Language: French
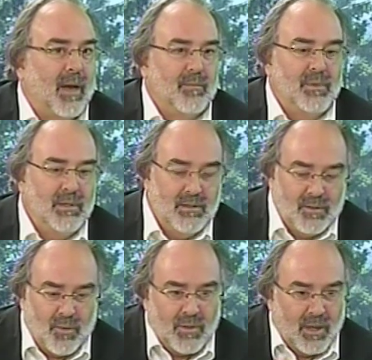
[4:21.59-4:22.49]
parmi
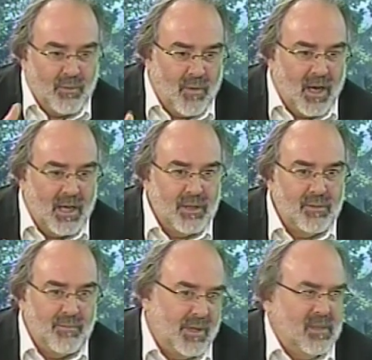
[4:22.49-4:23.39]
son
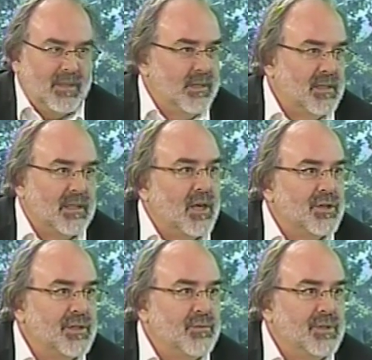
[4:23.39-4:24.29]
entourage, mais c'est des
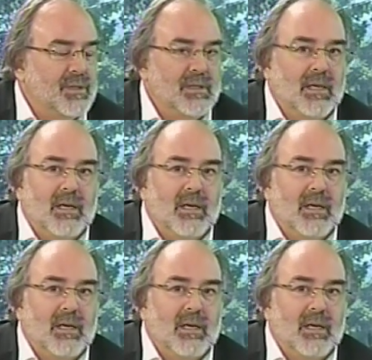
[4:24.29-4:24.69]
étrangers aussi,